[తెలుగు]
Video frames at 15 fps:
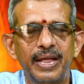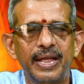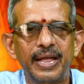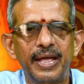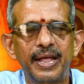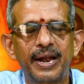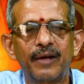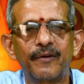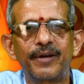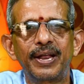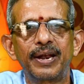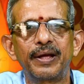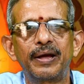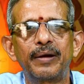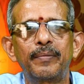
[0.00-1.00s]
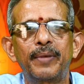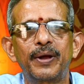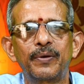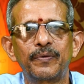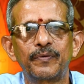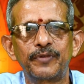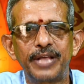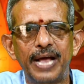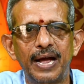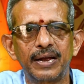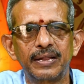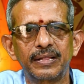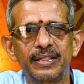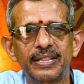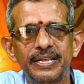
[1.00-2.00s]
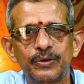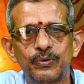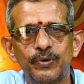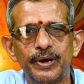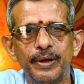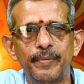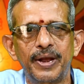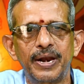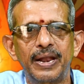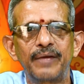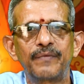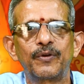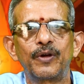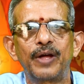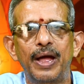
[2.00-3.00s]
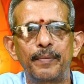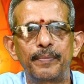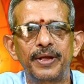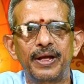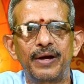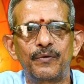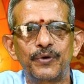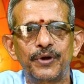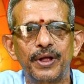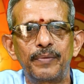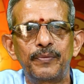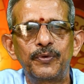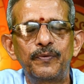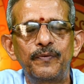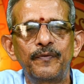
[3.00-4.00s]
ఏ రకమైన మనం జాగ్రత్తలు తీసుకుంటే మన లైఫ్లో హ్యాపీగా ఉంటాము